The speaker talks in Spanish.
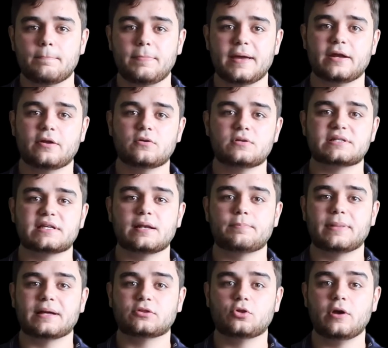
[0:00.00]
Pero si el
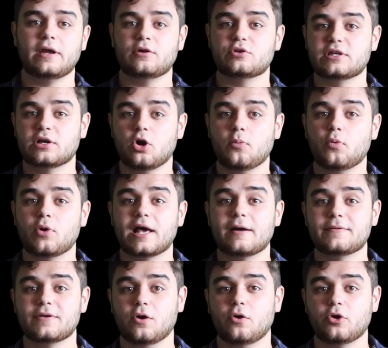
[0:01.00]
patógeno llegó por
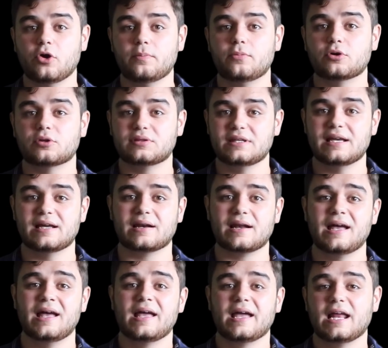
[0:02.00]
avión o por
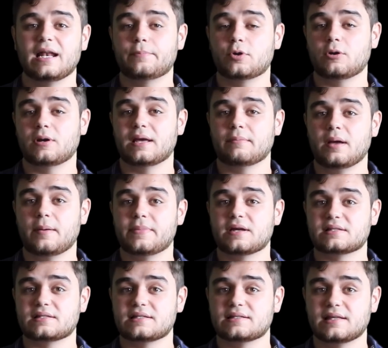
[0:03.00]
tierra, el problema
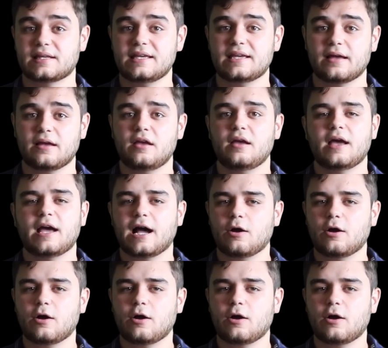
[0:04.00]
persistiría.